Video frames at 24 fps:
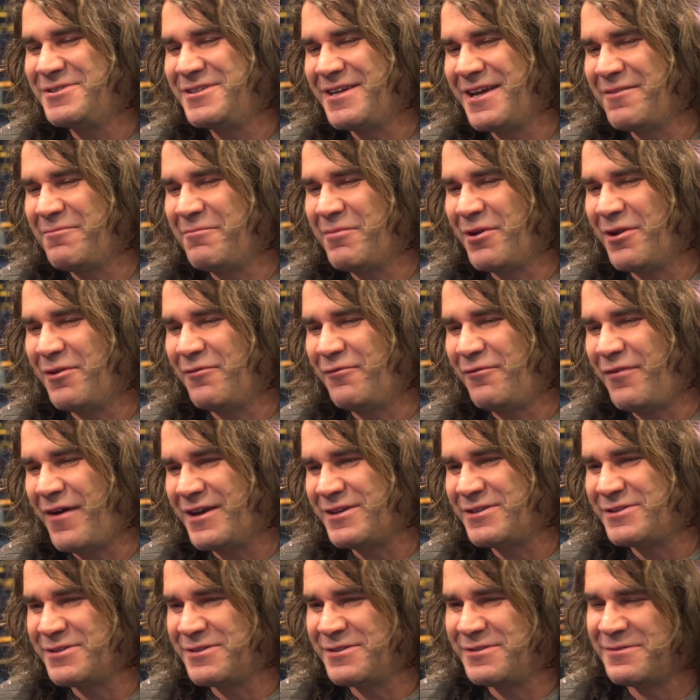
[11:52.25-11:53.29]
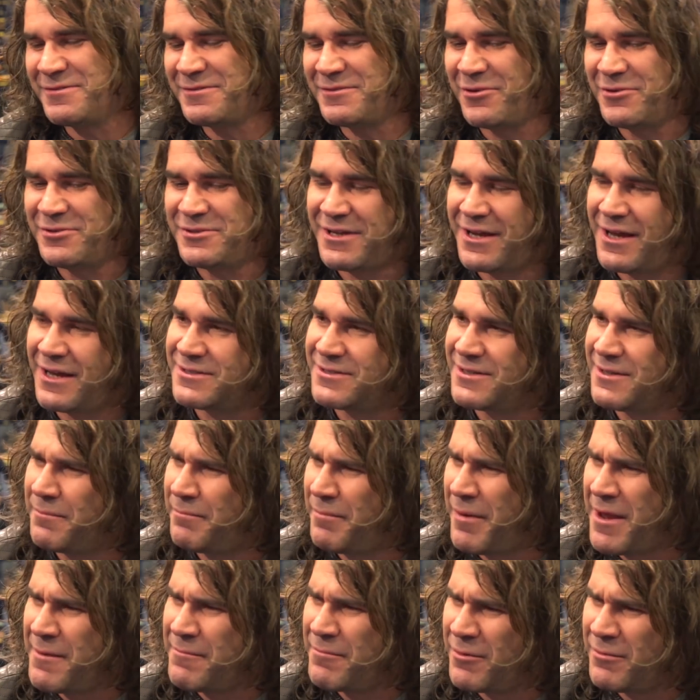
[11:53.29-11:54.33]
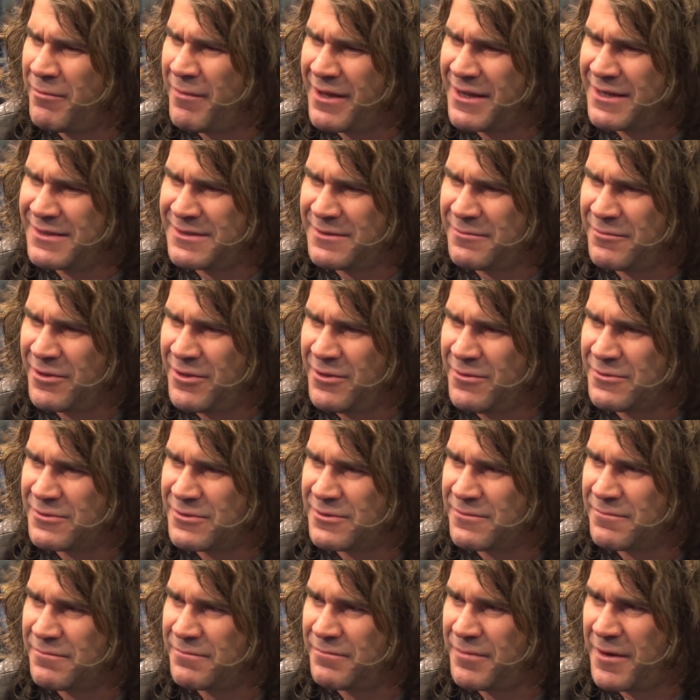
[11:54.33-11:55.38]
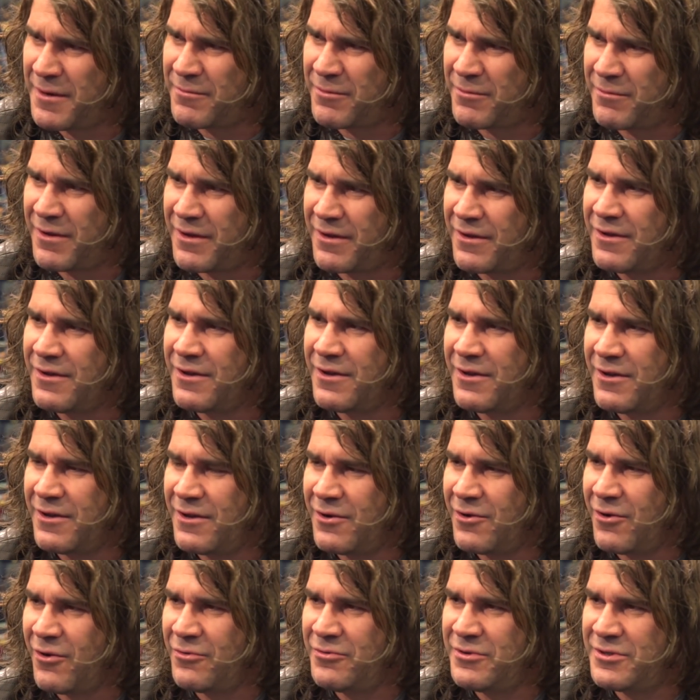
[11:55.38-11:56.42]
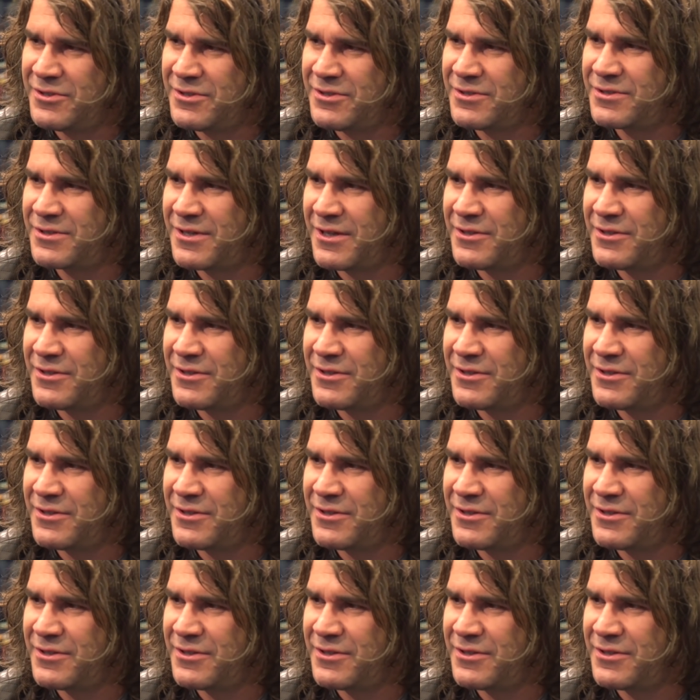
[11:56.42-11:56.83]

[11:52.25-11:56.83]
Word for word: o şey böyle fashion, o şey aslında Paper Magazine biliyor musun? Evet. Paper evet. Mag- Onun için